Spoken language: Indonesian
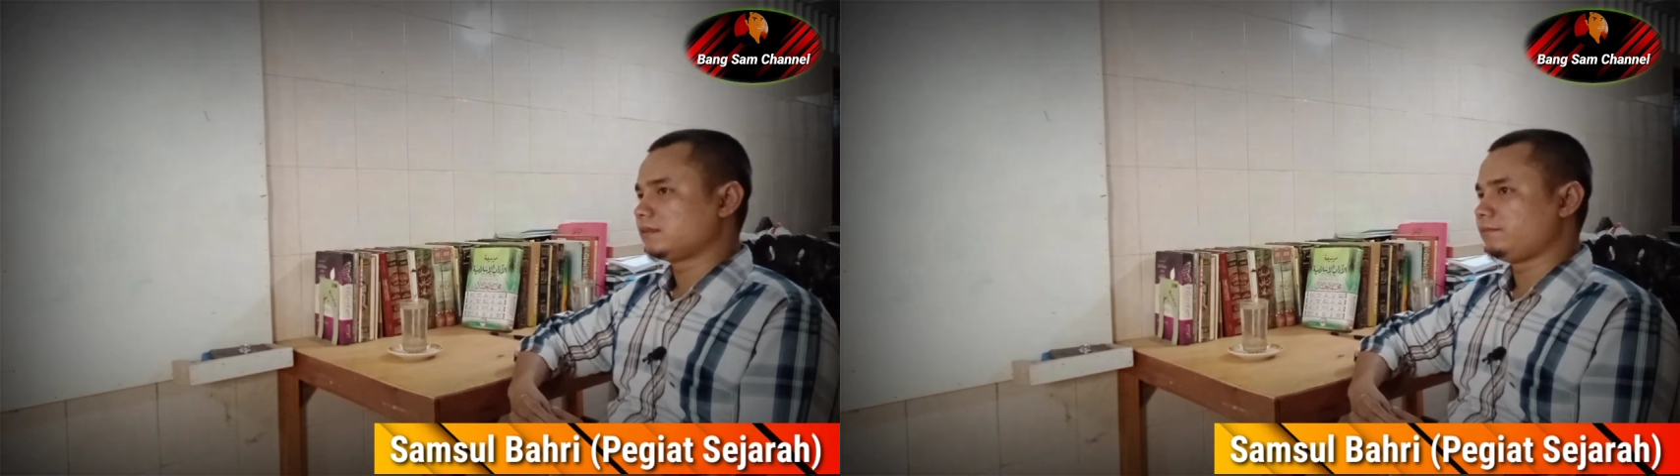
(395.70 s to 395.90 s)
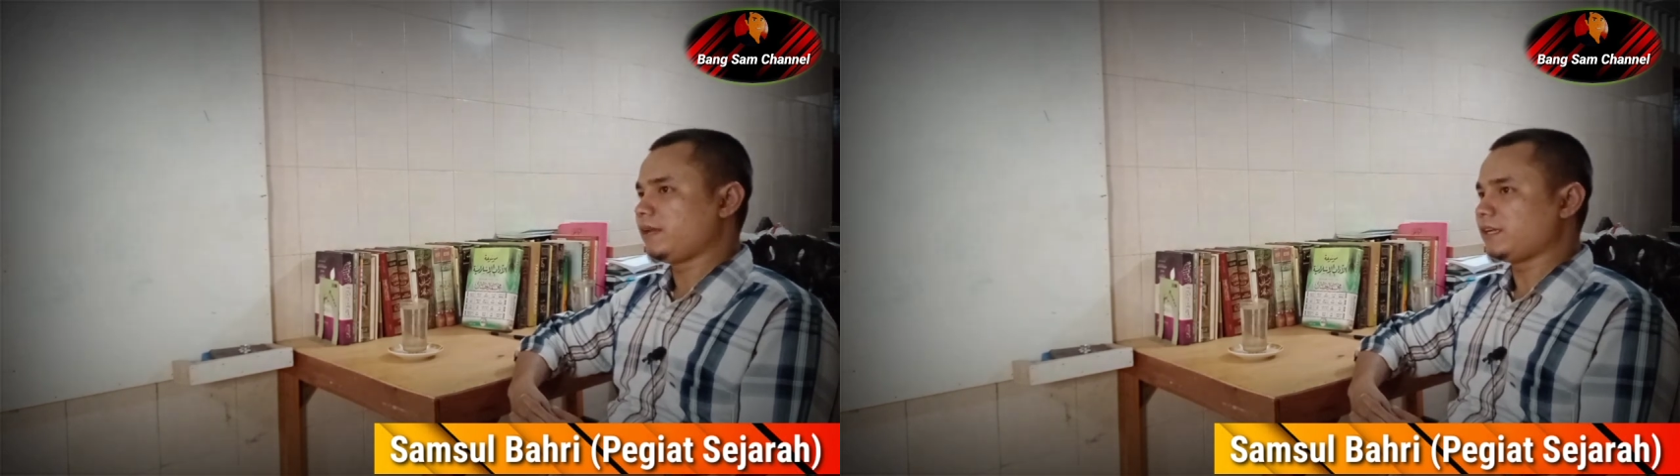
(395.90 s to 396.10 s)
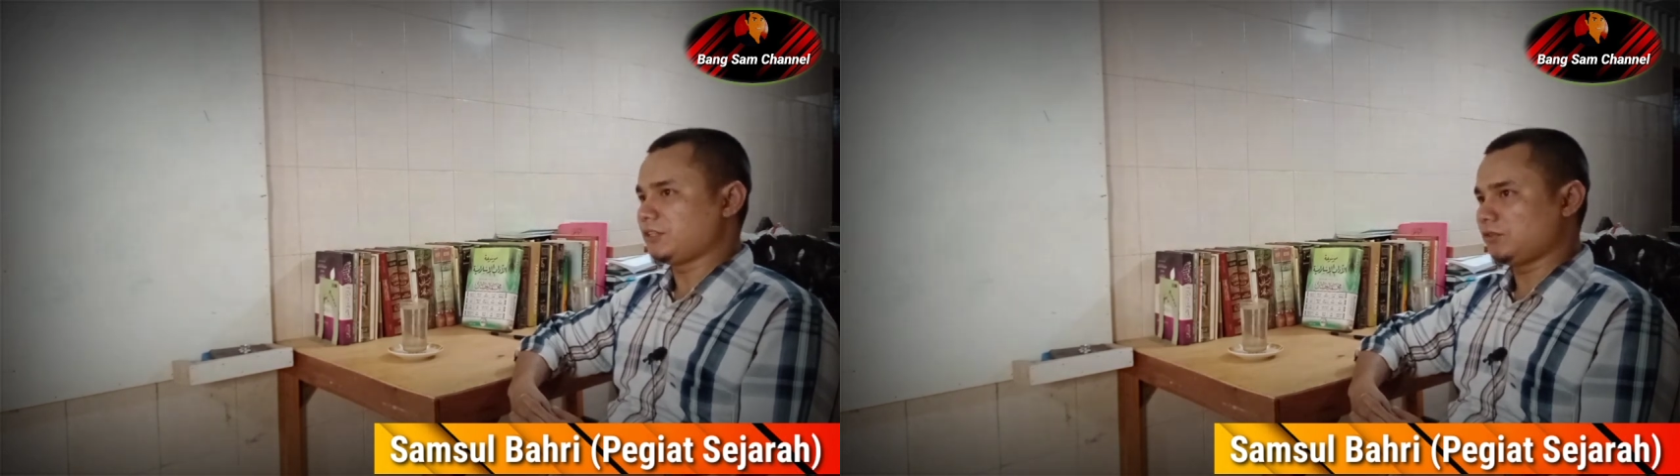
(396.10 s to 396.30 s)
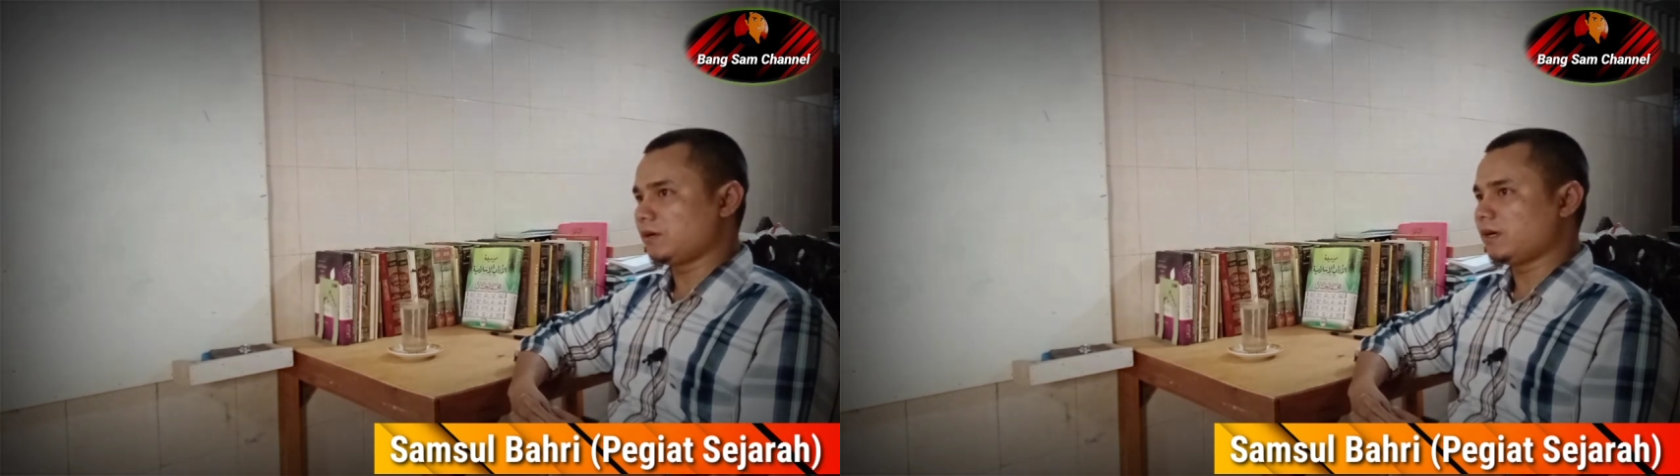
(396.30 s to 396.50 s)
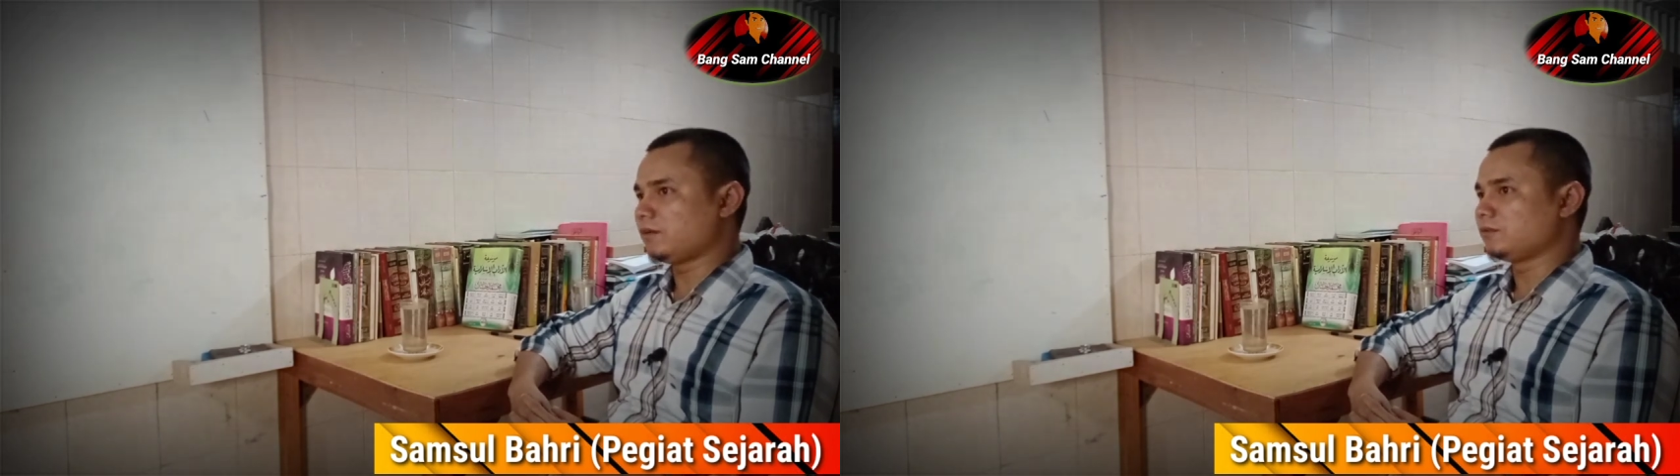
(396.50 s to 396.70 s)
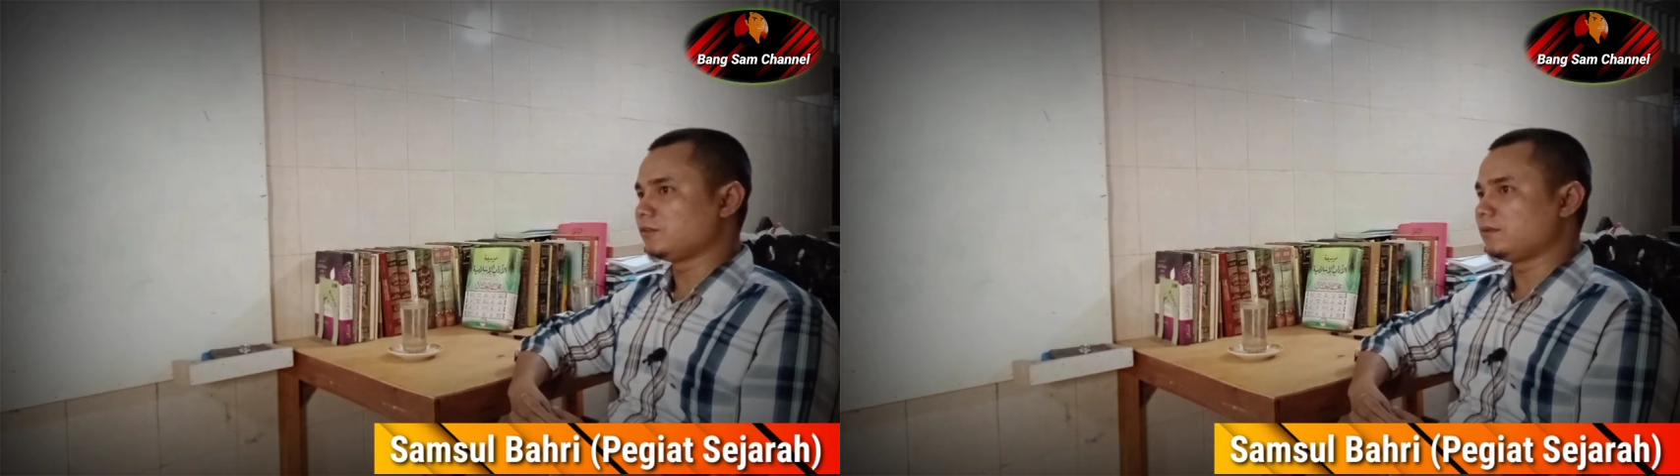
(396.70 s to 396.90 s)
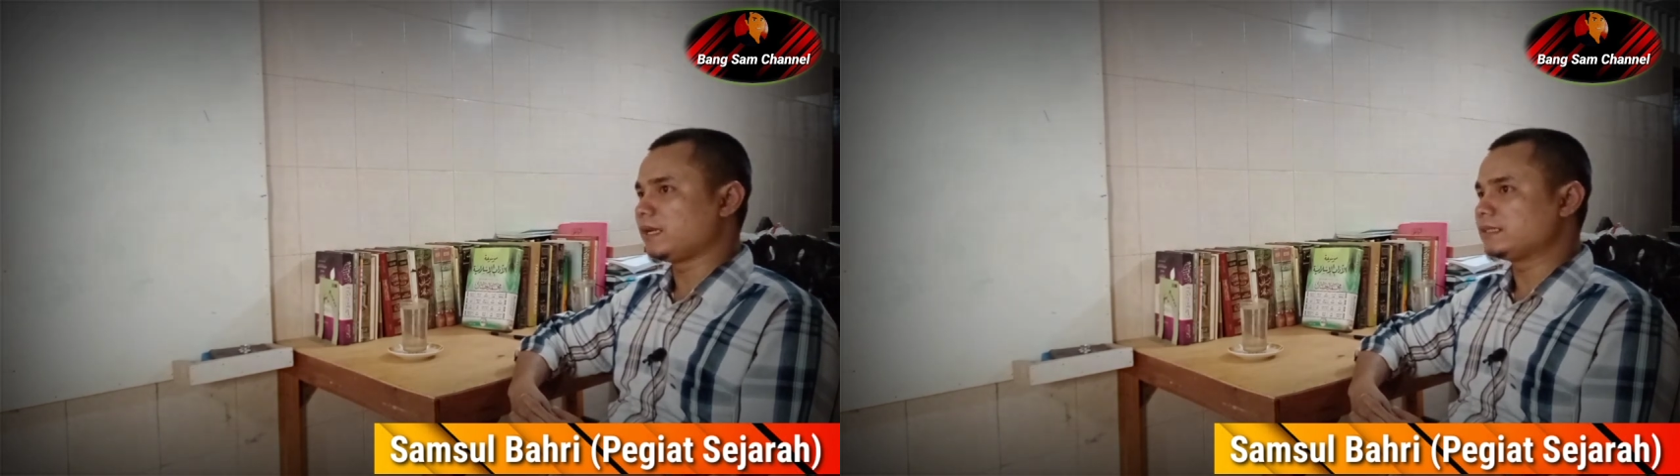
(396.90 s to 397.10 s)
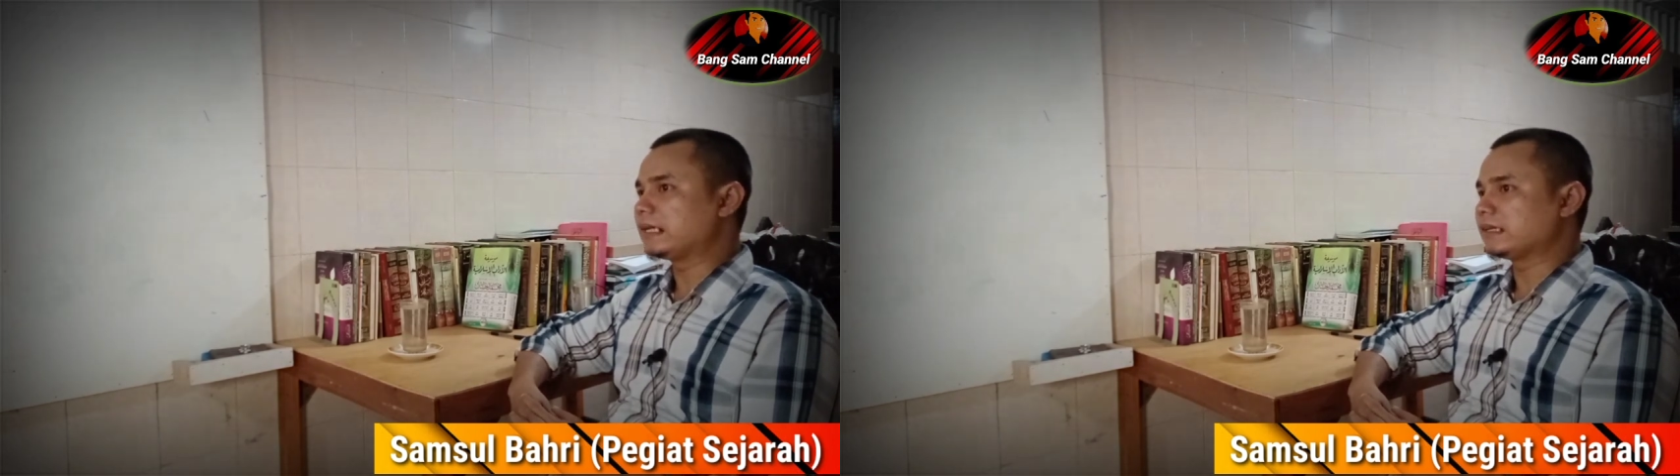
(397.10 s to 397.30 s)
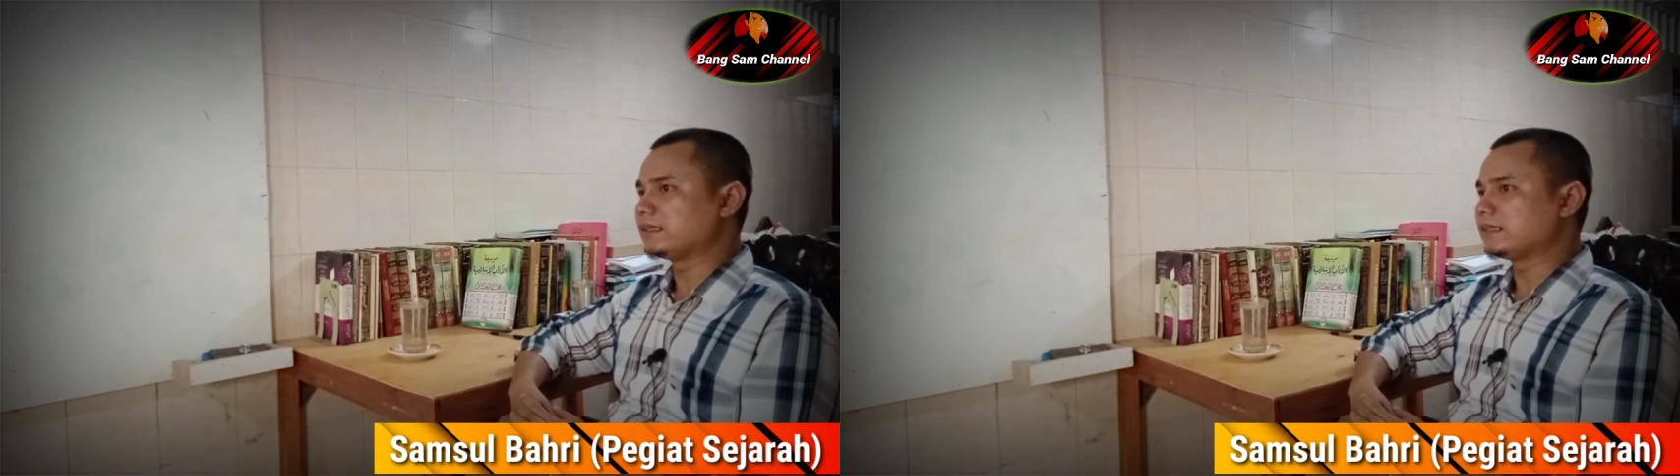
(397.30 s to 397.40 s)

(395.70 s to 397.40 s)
beasiswa untuk belajar